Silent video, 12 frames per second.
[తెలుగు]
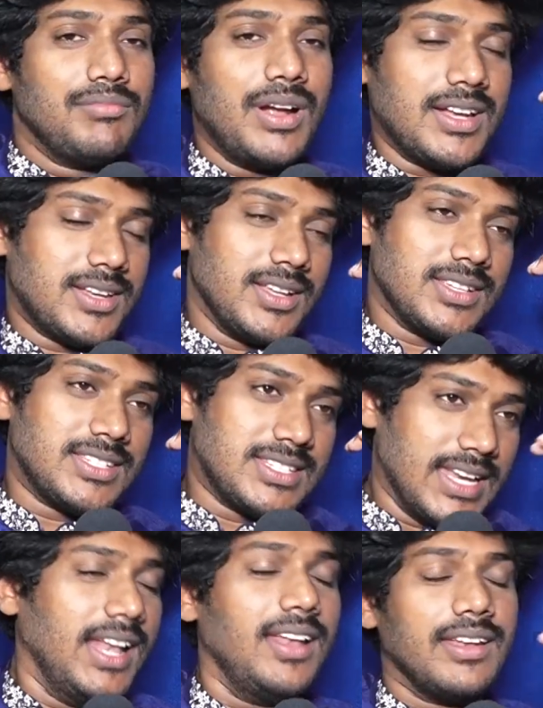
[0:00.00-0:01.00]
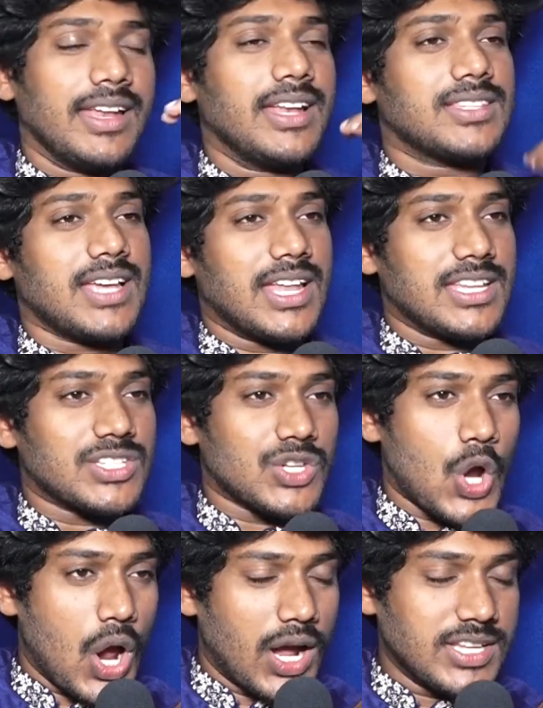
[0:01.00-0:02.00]
బట్ స్టిల్ నేను చాలా
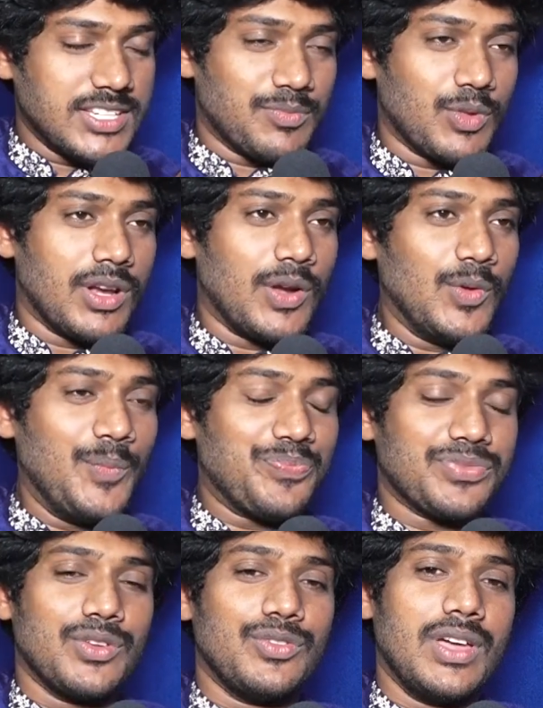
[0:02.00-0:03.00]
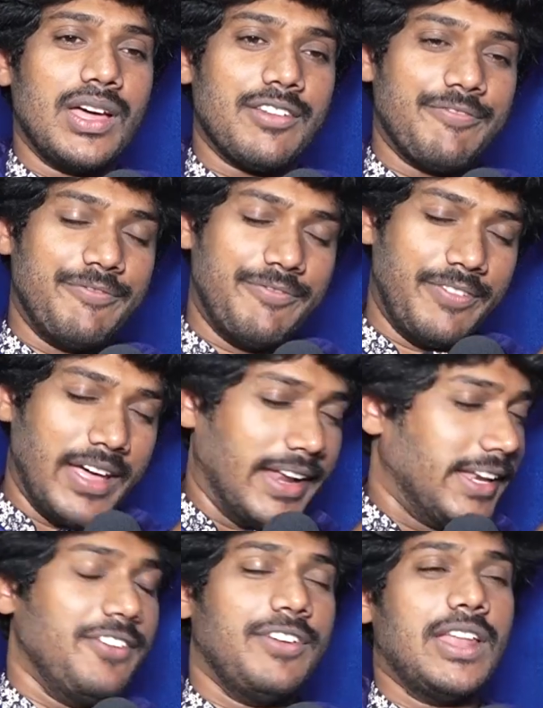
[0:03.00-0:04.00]
స్ట్రాంగ్గా చెప్తున్నాను వీఆర్
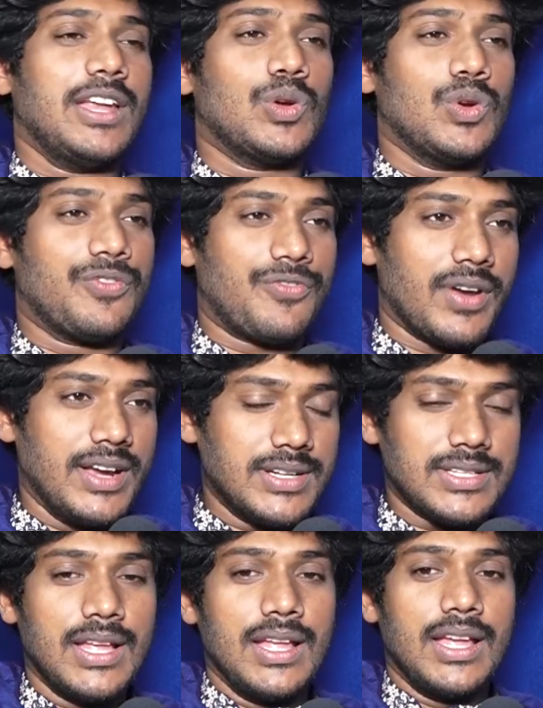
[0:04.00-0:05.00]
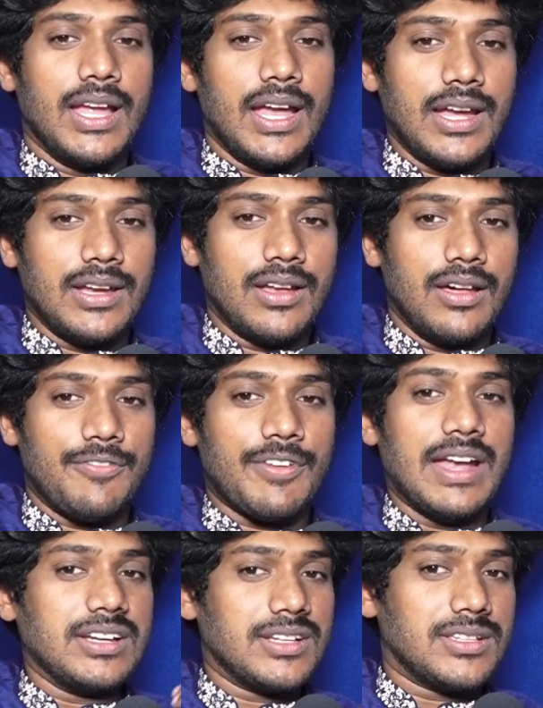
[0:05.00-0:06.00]
వెరీ వెరీ గుడ్ ఫ్రెండ్స్ అండ్
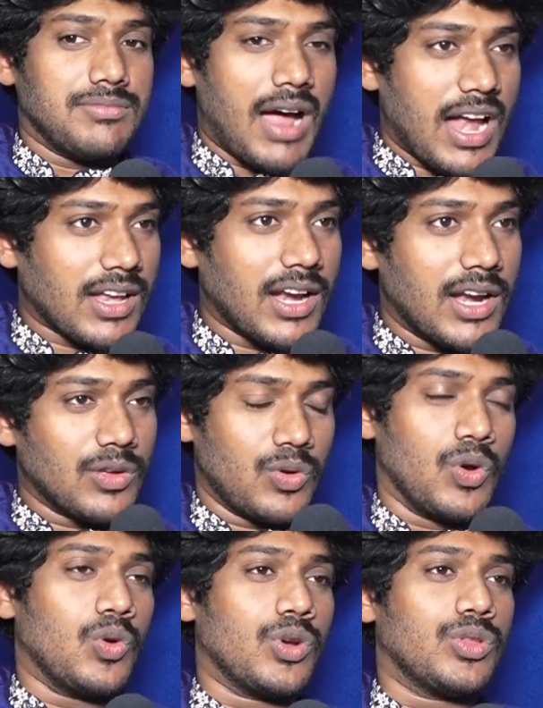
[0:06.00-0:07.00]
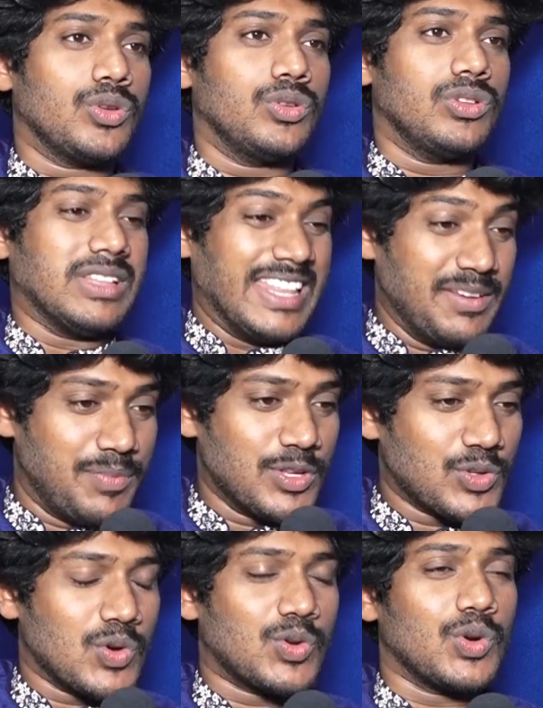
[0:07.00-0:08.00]
ఫ్రెండ్స్ మాట్లాడుకోకూడదు
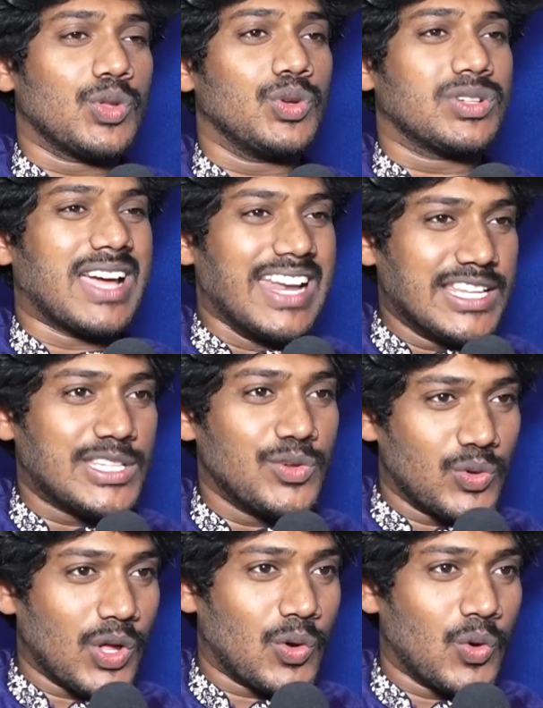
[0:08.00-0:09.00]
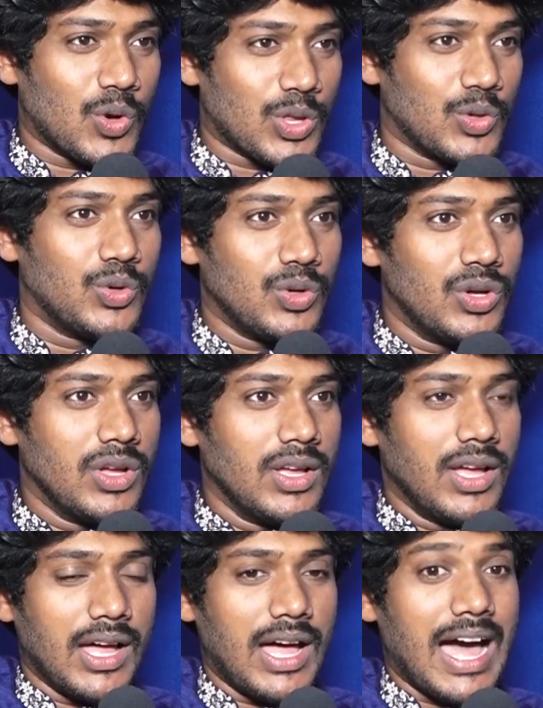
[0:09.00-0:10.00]
తినిపించుకోకూడదు కలిసి ఉండకూడదు
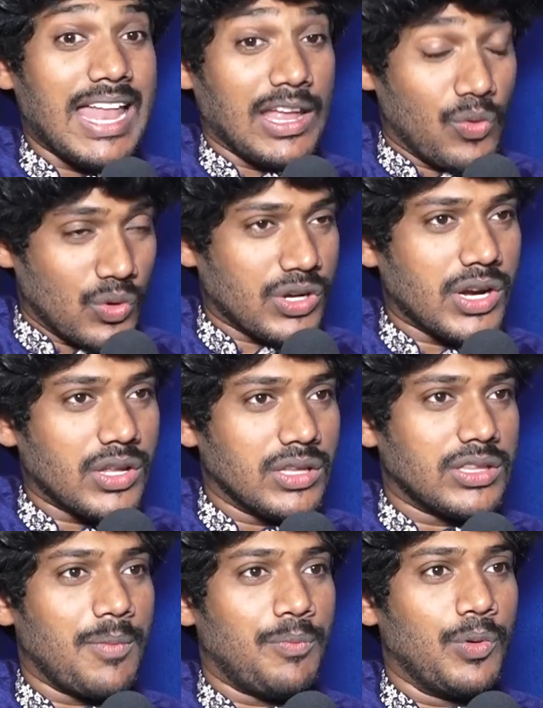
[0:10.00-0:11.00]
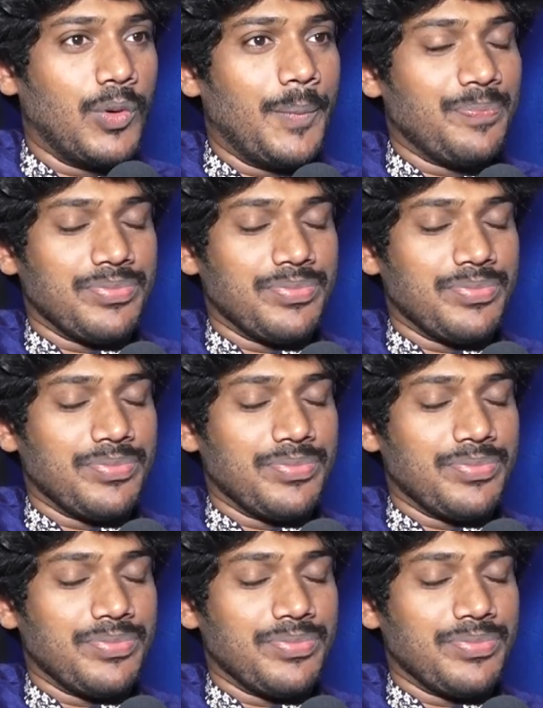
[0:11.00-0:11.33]
uh, అలా ఉండటం తప్పు